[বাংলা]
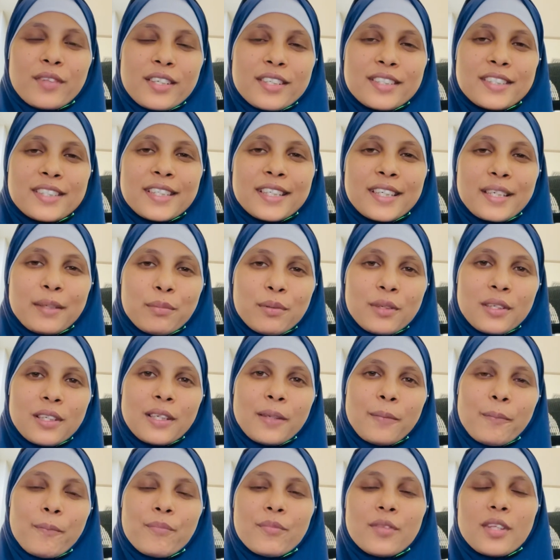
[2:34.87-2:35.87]
শিখে
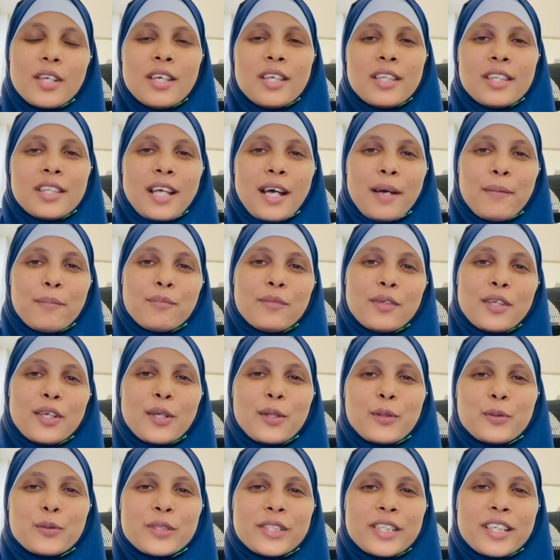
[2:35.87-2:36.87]
ফেললাম তা
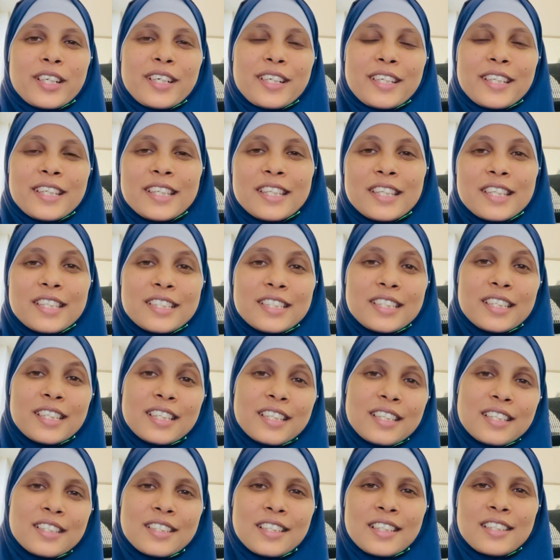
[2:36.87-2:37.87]
আপনারাও যারা হিন্দি
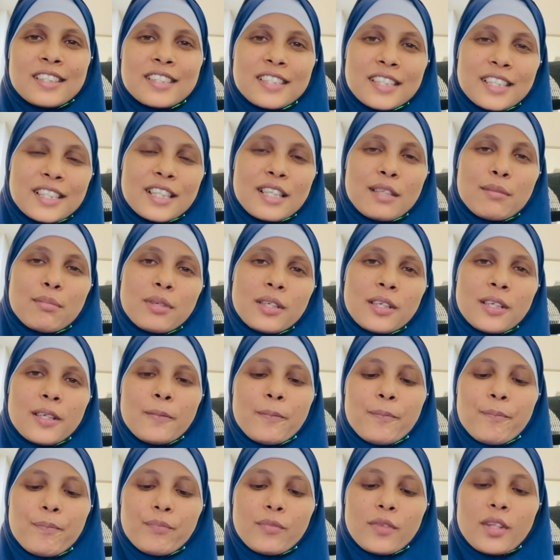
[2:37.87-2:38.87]
শিখতে চান শিখতে পারেন
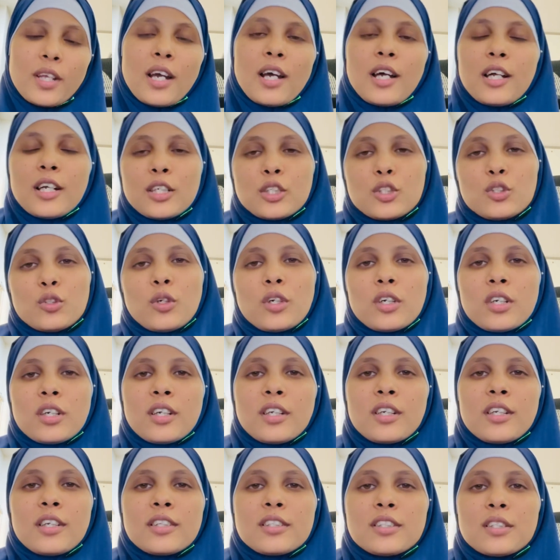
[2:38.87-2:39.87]
আর
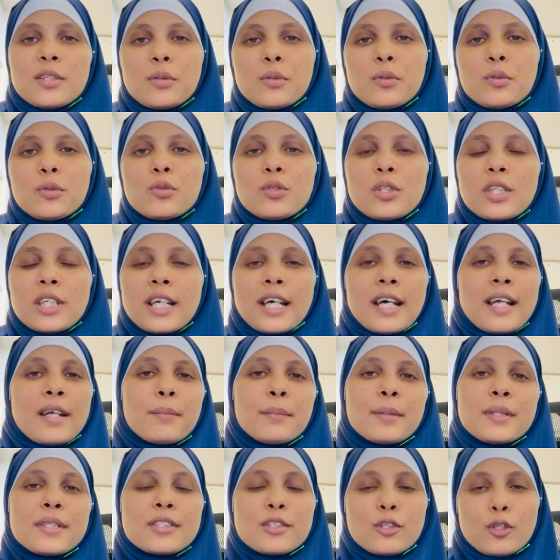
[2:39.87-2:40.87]
জর্ডানে যেহেতু যদি
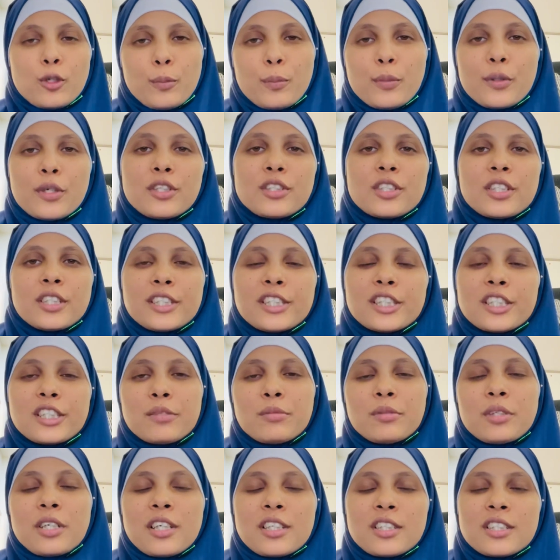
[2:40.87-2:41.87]
গার্মেন্টসের অপারেটর
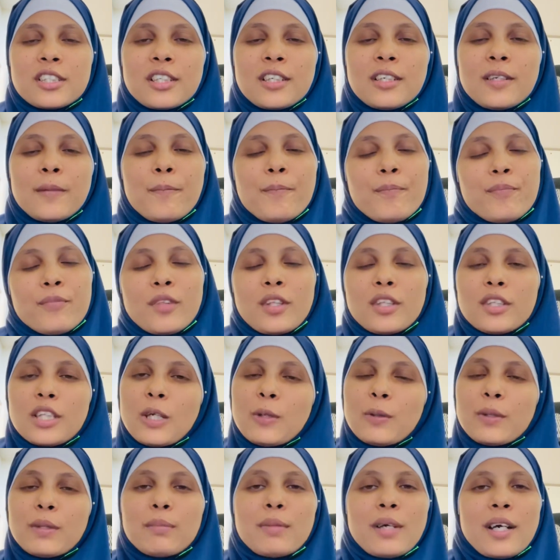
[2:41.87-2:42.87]
হিসেবে আসেন
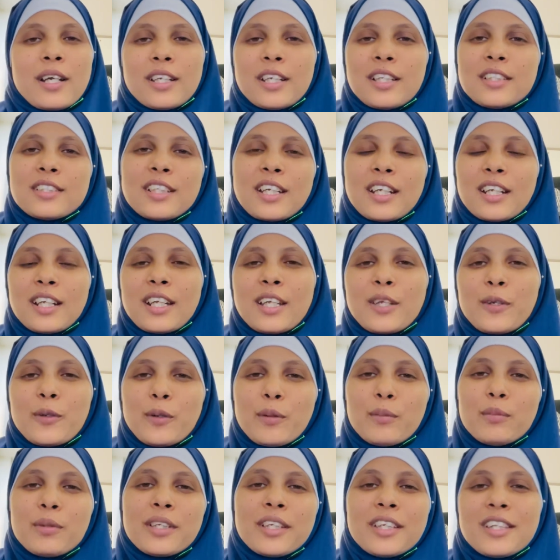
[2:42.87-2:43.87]
তাহলে বাংলা জানলেই
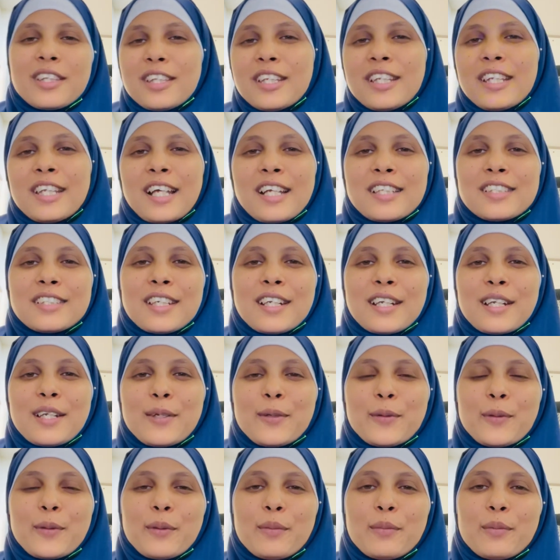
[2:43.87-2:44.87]
হবে হিন্দি না
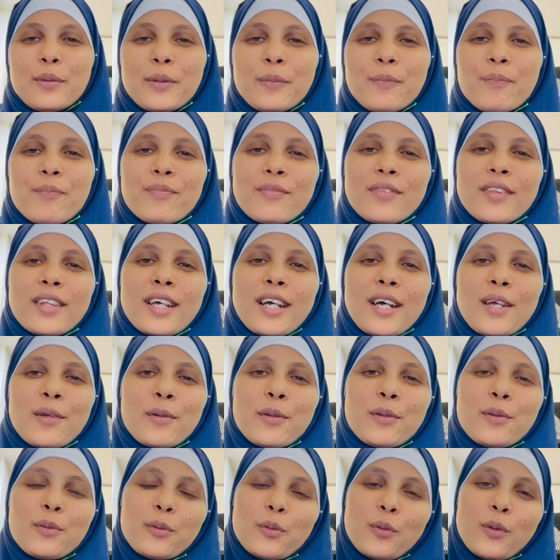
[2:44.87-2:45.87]
জানলেই হবে
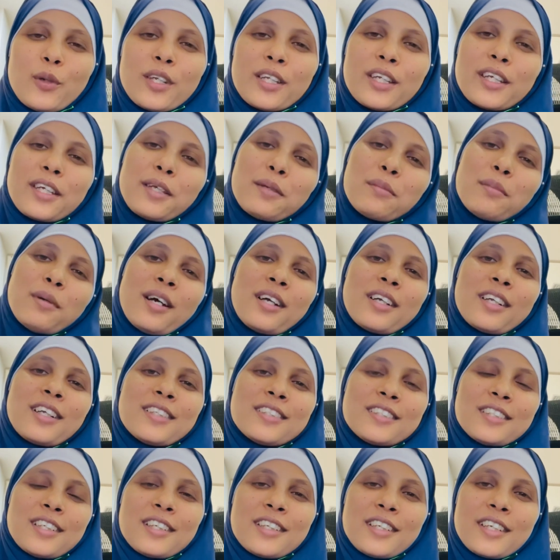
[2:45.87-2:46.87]
কারণ অনেকেই
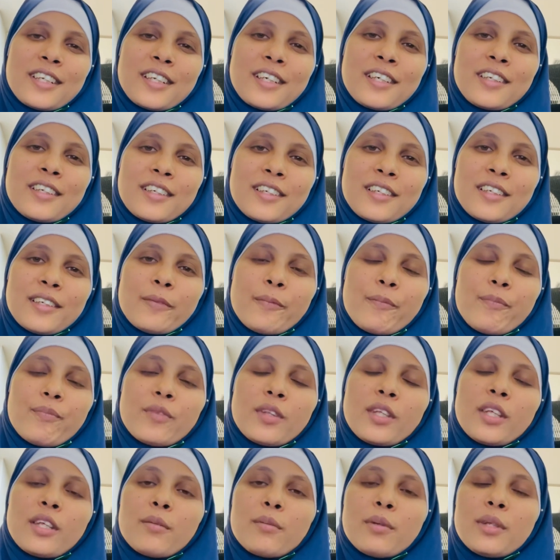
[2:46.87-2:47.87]
বাংলা জানে এখানকার
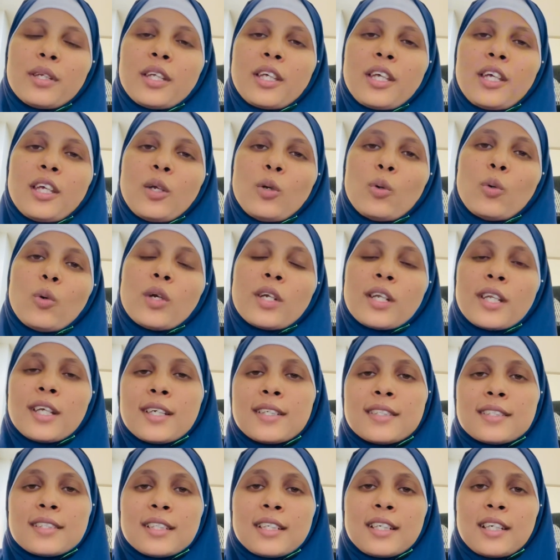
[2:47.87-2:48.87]
ইভেন কি
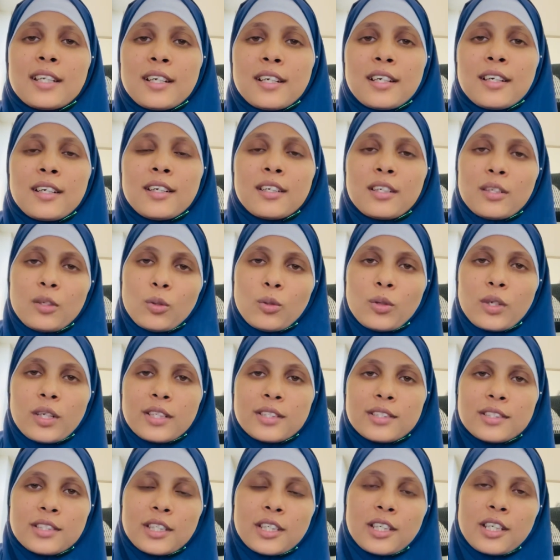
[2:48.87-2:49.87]
অনেক শ্রীলঙ্কান লোক
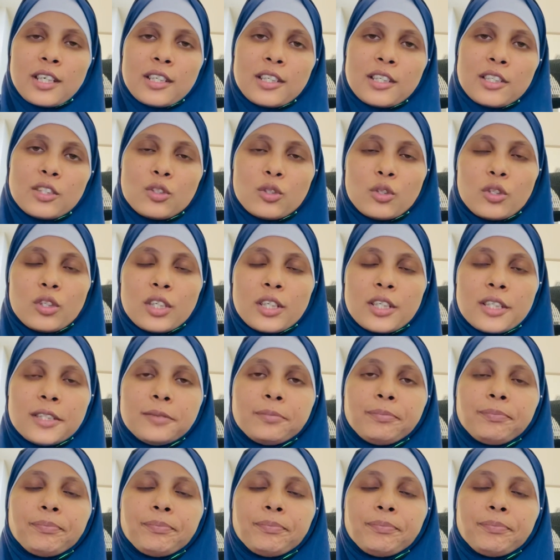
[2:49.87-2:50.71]
আছে এখানে জর্ডানে